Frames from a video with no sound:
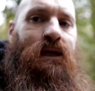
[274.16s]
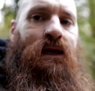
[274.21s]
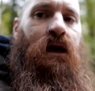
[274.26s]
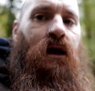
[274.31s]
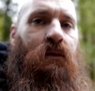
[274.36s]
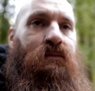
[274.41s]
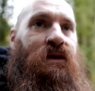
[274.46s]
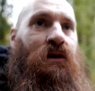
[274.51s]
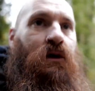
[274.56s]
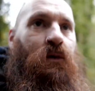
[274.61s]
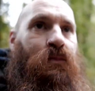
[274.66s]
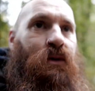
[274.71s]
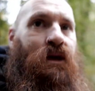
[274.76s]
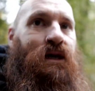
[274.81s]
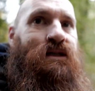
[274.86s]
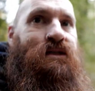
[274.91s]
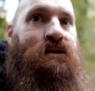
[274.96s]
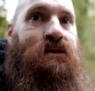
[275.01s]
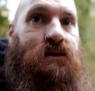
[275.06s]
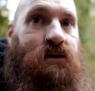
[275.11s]
il a mis en
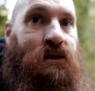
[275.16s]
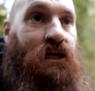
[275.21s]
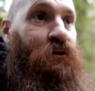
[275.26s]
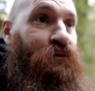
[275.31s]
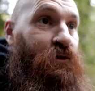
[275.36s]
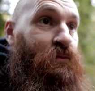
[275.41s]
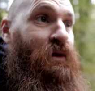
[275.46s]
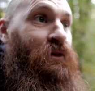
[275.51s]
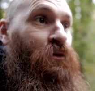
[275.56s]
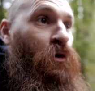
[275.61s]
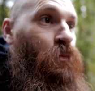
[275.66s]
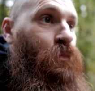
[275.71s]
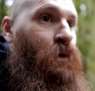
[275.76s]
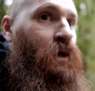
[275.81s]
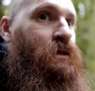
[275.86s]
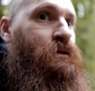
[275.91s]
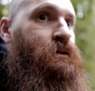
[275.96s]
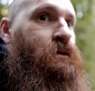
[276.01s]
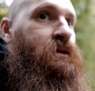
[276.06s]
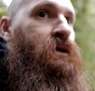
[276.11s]
place, il a fait mettre en
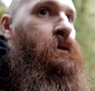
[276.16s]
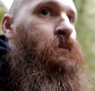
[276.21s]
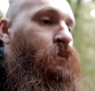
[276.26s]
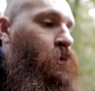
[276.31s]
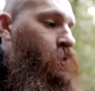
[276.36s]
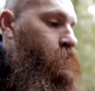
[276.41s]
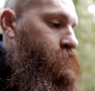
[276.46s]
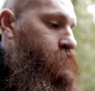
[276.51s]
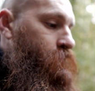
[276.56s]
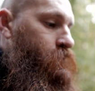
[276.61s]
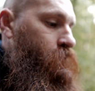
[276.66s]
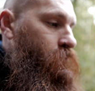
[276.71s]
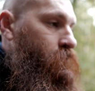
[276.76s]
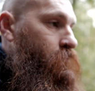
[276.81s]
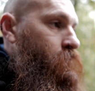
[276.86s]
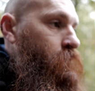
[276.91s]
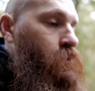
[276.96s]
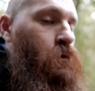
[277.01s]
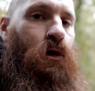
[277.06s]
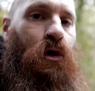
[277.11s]
place des postes
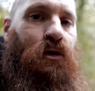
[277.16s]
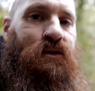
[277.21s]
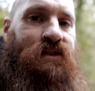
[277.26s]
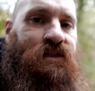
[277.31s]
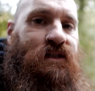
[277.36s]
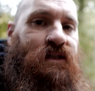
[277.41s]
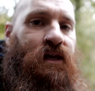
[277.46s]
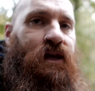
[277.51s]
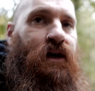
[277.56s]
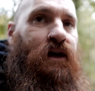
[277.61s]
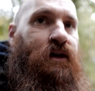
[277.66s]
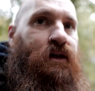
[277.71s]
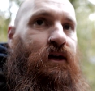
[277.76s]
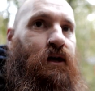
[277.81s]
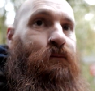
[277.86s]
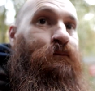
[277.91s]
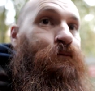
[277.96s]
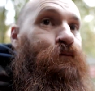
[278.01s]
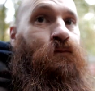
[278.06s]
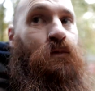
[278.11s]

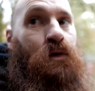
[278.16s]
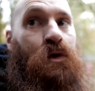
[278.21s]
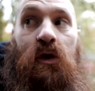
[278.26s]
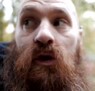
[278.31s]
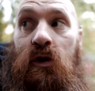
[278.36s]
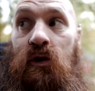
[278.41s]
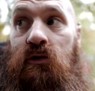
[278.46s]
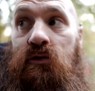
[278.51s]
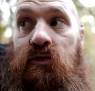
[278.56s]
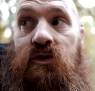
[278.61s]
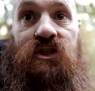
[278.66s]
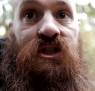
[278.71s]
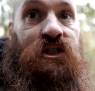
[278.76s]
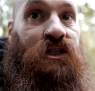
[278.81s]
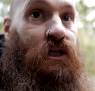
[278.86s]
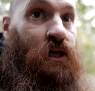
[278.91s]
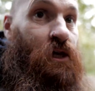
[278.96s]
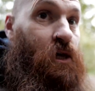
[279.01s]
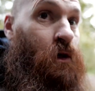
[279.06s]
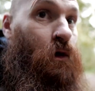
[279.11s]
anti-aériens, ce
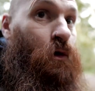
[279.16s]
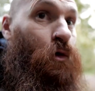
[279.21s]
qui est